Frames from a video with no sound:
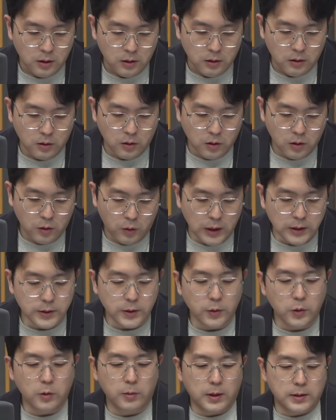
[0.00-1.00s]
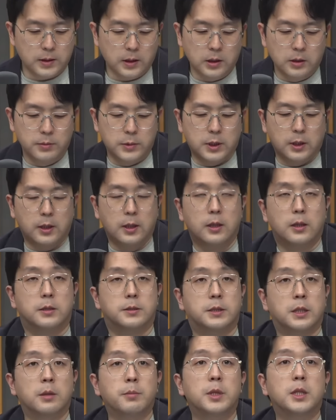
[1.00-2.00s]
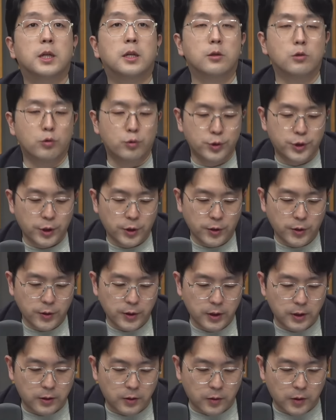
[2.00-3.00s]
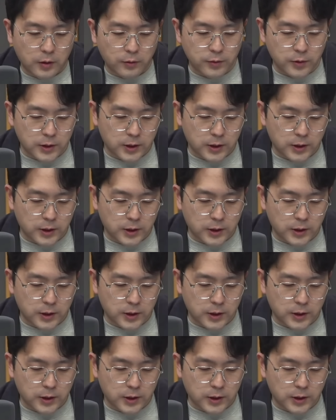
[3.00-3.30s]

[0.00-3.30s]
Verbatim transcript: 어, 황선도 박사님 책에 재미난 구절이 있더라고요.